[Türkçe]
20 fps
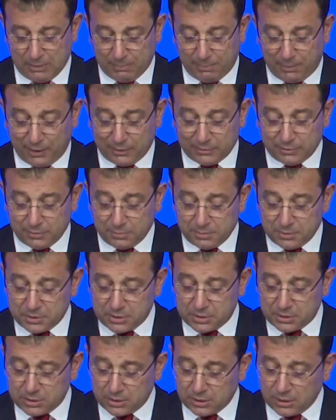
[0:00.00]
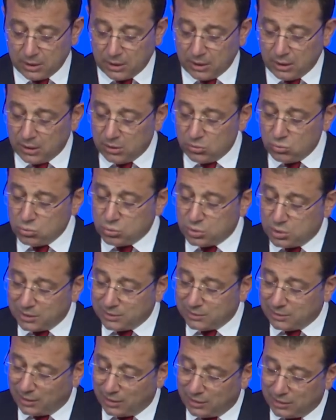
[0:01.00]
Partimiz
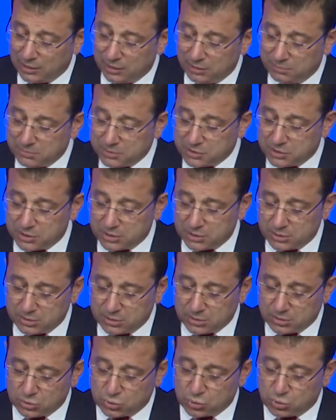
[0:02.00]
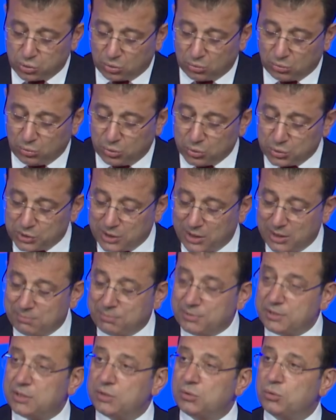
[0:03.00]
ülke tarihimizin çok
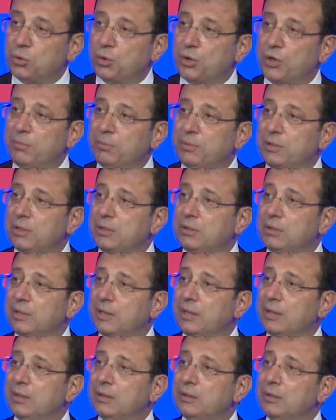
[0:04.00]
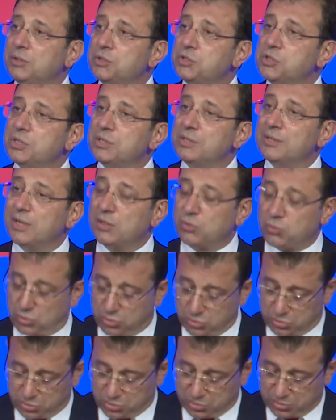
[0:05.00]
özel bir döneminin de içinde
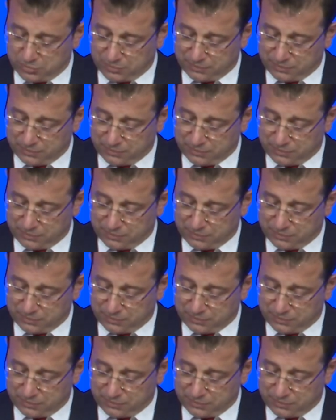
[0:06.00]
doğdu.